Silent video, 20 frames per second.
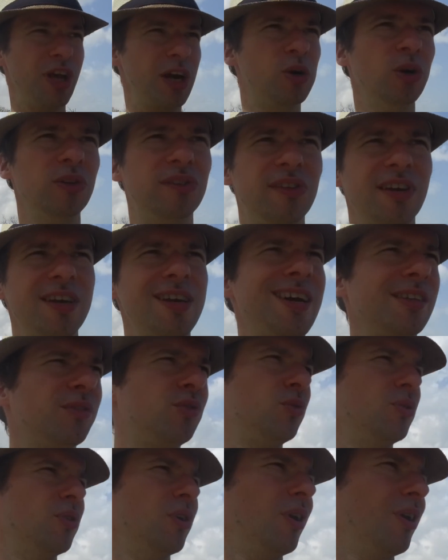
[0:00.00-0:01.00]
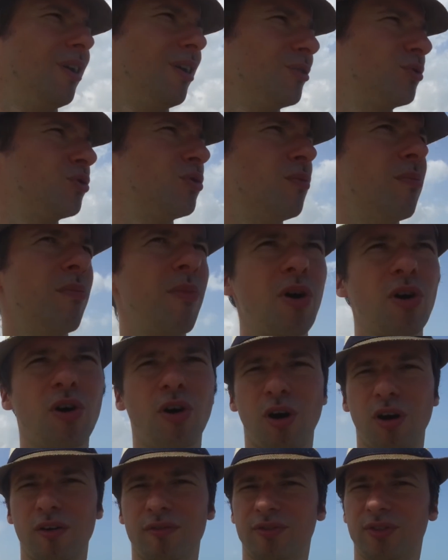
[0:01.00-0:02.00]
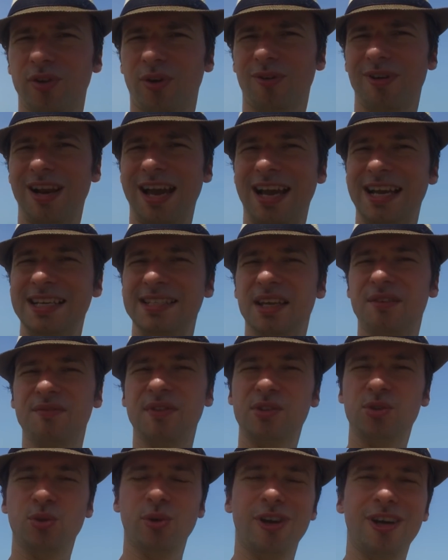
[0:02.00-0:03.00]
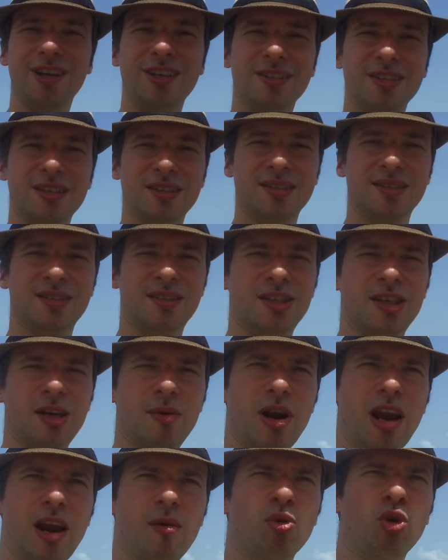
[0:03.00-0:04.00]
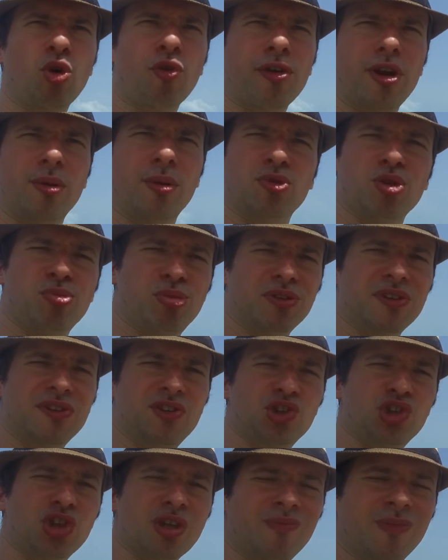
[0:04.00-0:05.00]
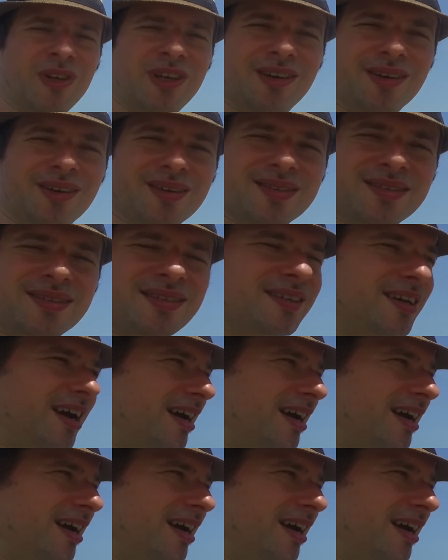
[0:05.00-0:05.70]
est à côté là d'une euh, mangrove dans la réserve naturelle. C'est voilà, la mangrove elle est un petit peu desséchée mais euh, euh,